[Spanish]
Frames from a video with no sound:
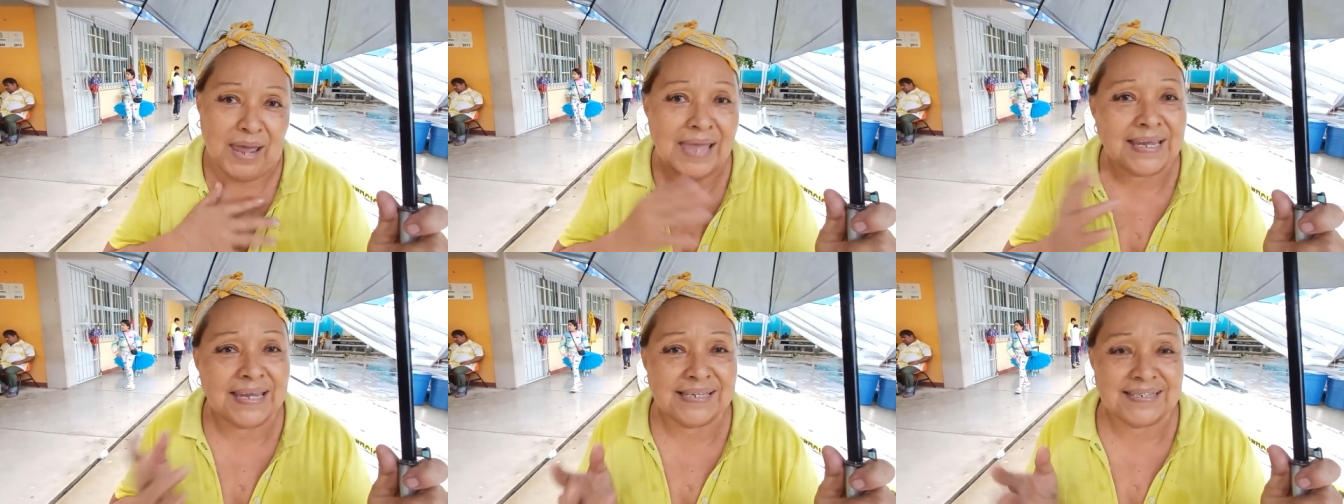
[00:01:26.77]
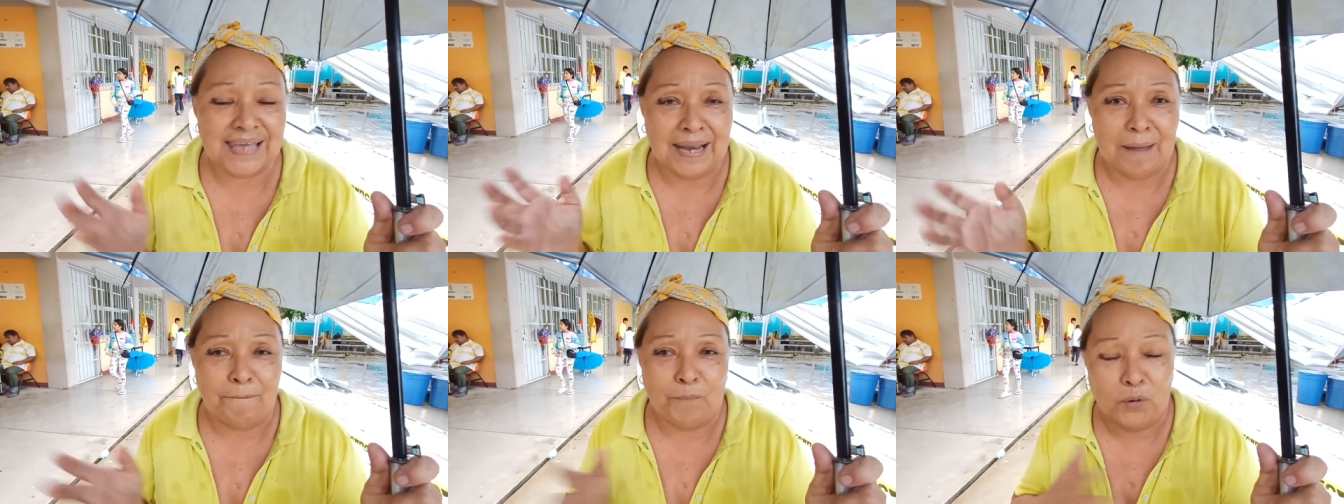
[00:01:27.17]
Hay que
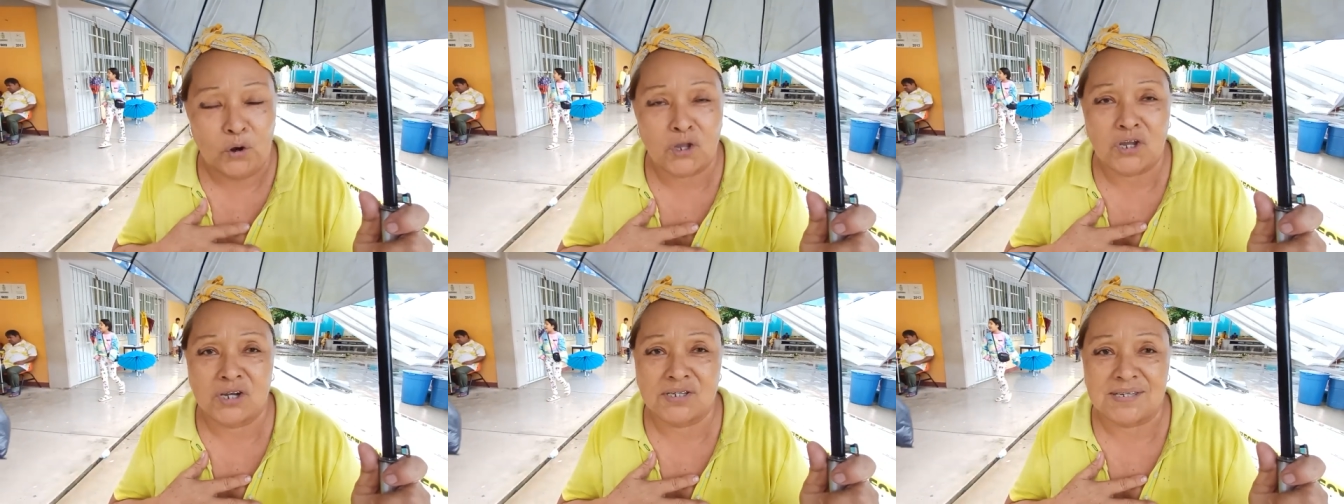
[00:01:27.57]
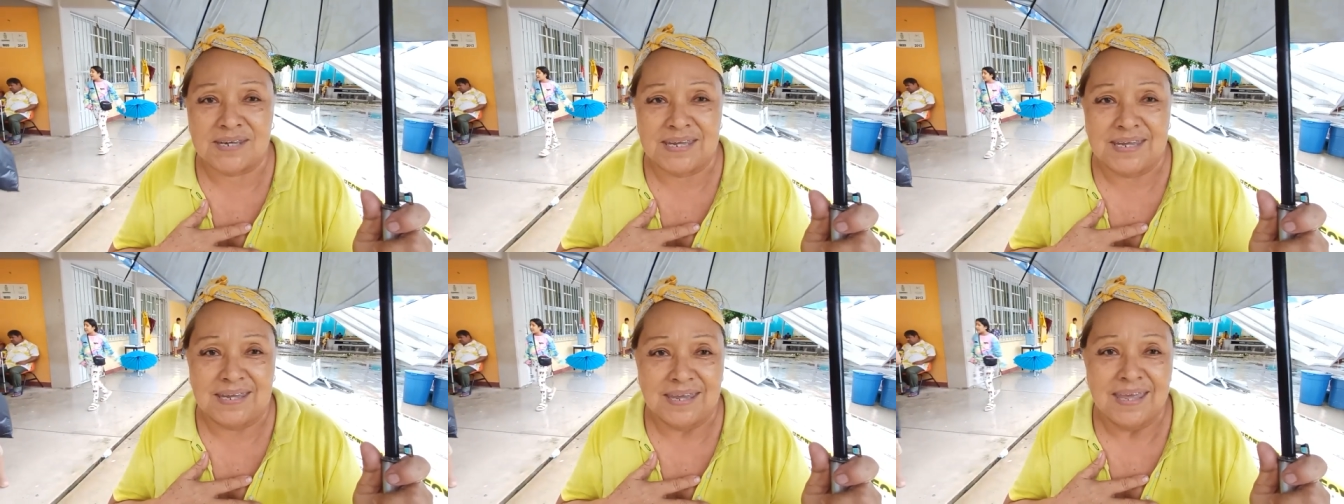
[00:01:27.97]
ser apoyos
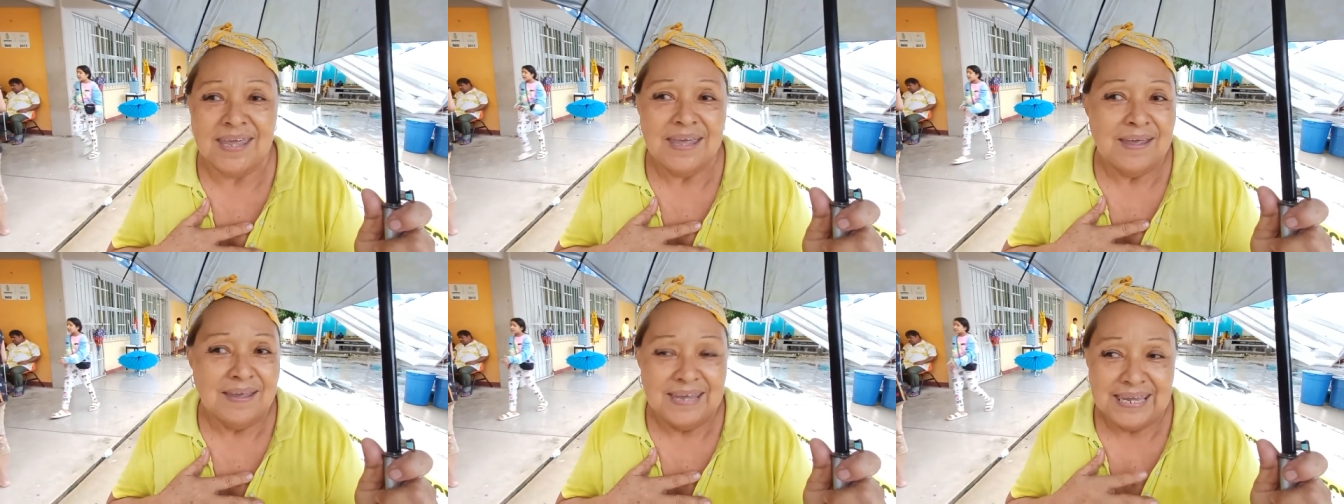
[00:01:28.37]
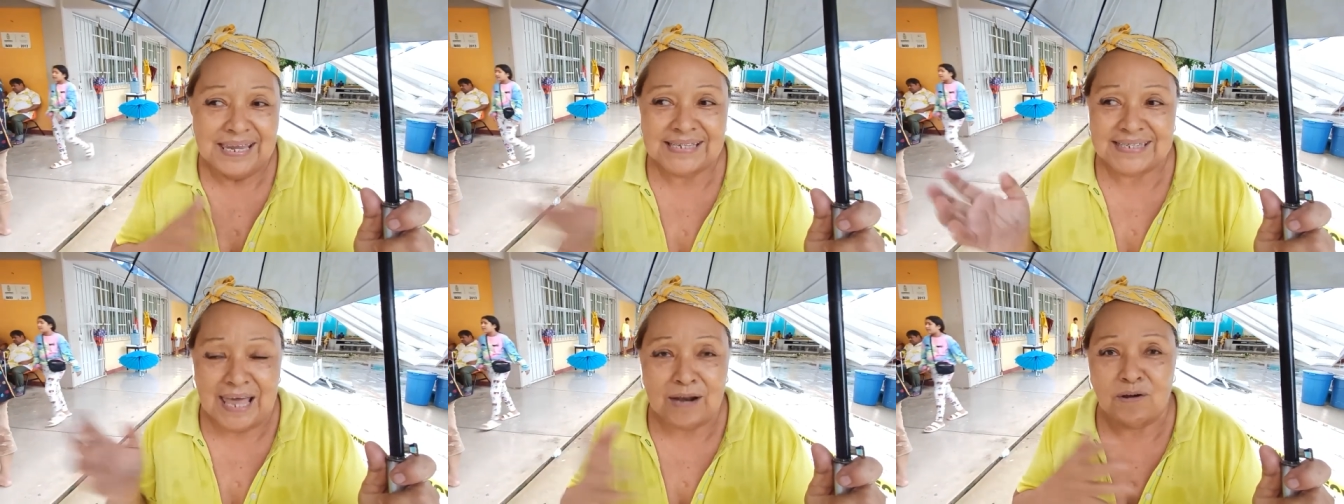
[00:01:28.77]
y,
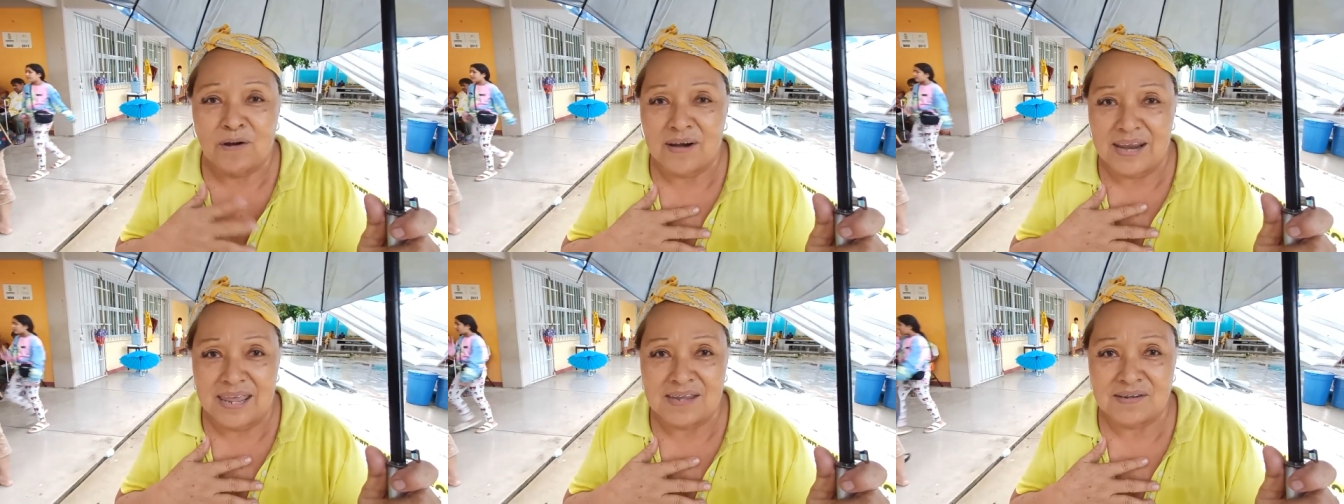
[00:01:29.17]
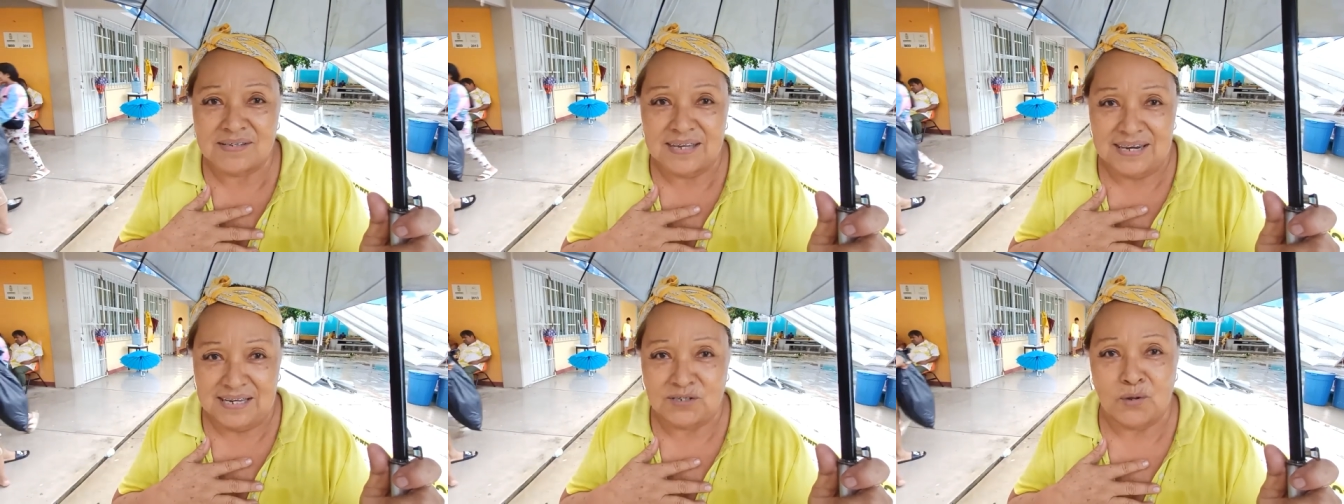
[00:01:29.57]
estar con ellas
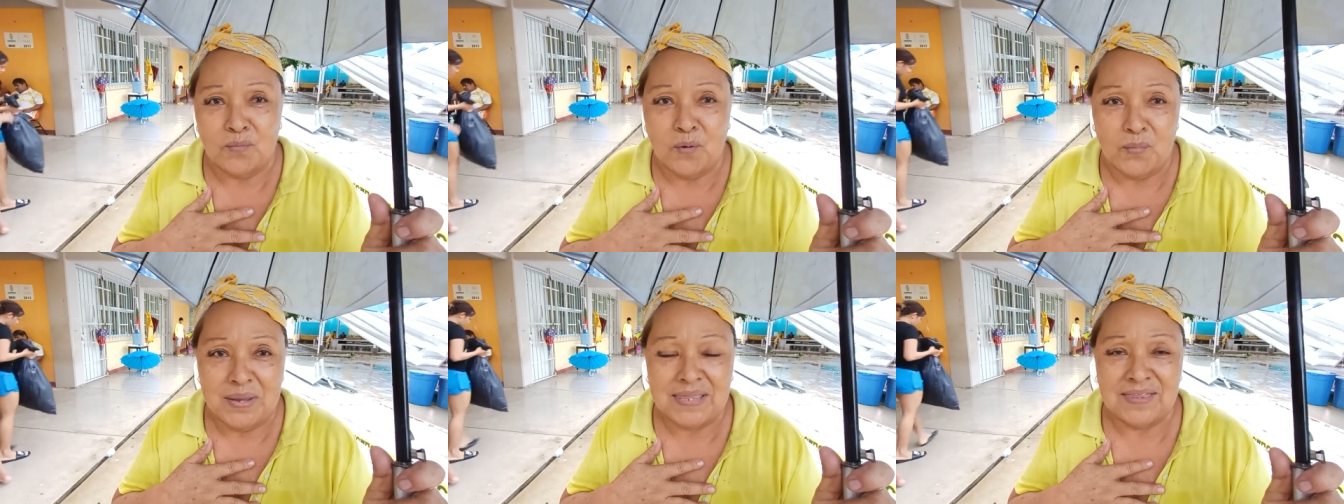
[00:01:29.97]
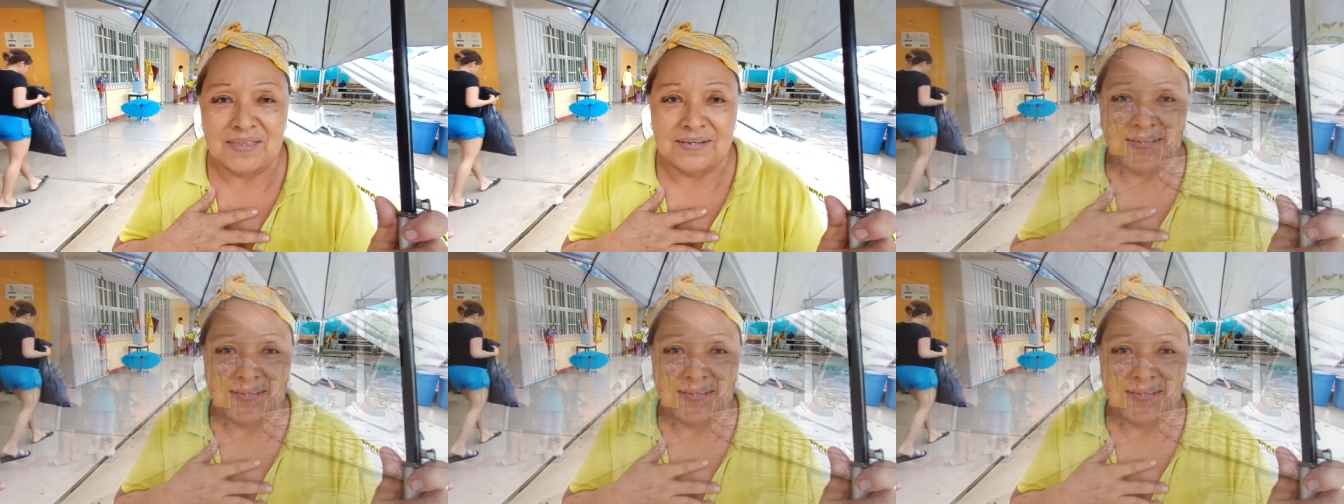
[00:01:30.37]
en estos momentos.